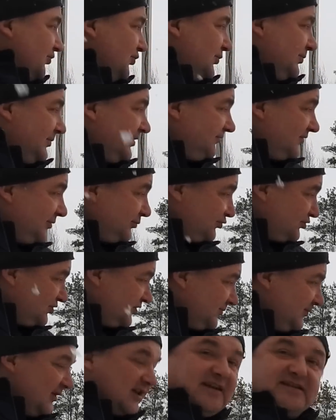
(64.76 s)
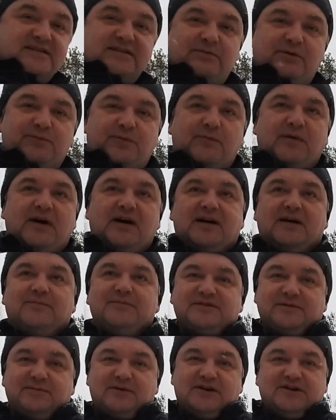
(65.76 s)
ртом и выпученными глазками по
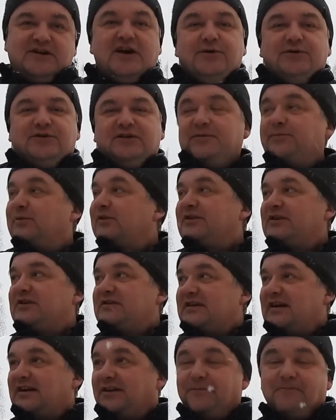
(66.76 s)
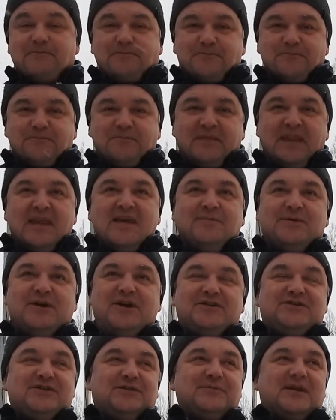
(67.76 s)
бокам изображают инопланетян.
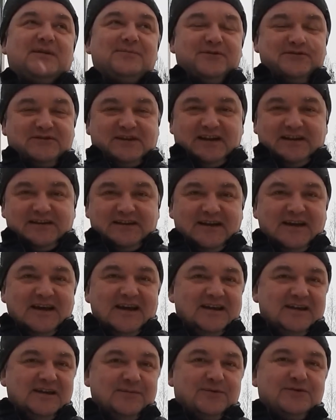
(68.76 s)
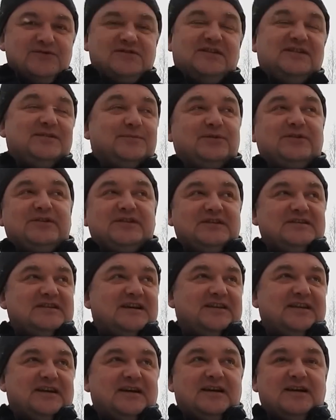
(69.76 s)
Причем, на мой взгляд, не просто
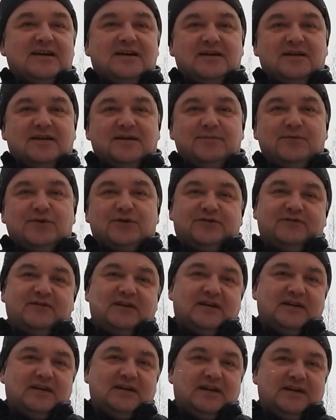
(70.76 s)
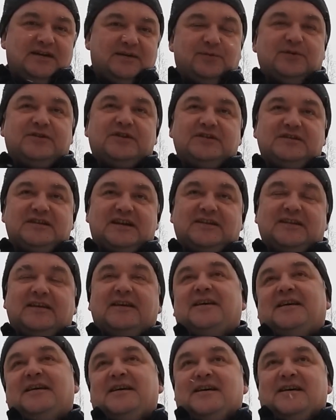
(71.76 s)
инопланетян, а мертвых инопланетян.
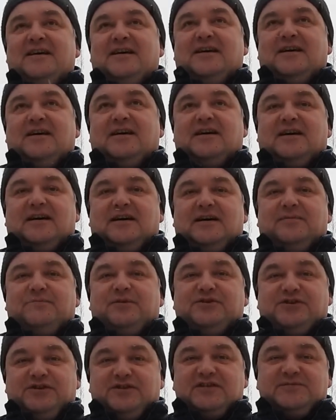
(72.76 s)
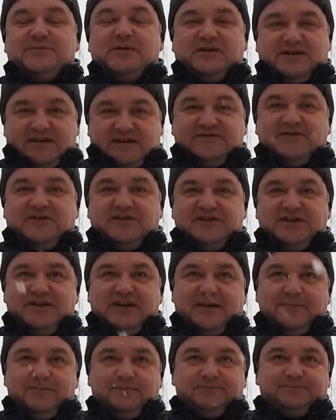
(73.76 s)
А причина смерти –
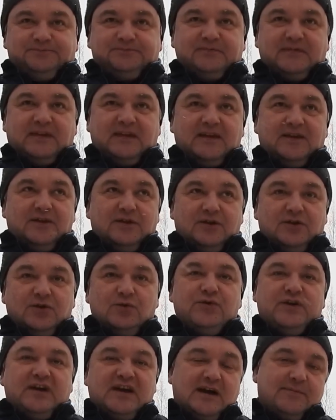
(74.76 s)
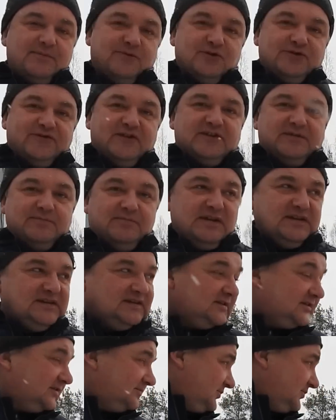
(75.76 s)
асфиксия. Ну и как бы вот в этом месте,